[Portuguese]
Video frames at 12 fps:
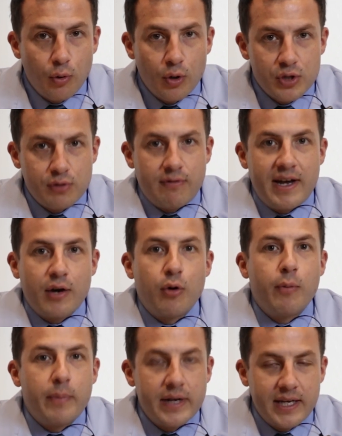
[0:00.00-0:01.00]
o osso vai
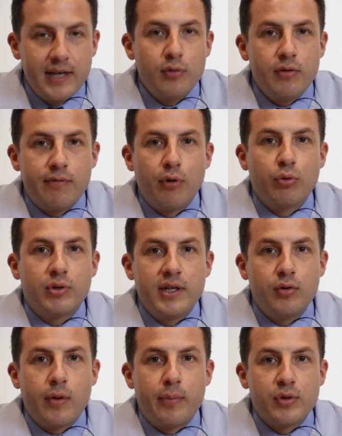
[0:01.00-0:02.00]
acompanhando e
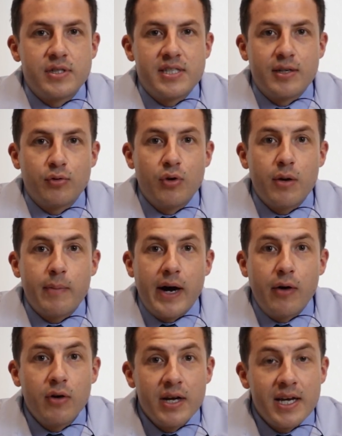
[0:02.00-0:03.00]
voltando à posição
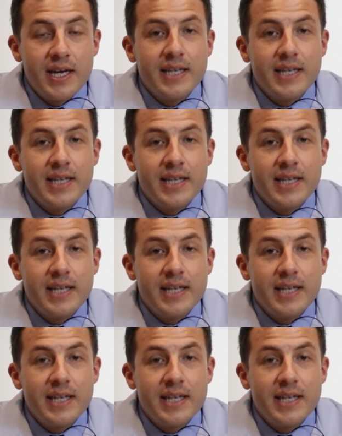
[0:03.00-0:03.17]
normal.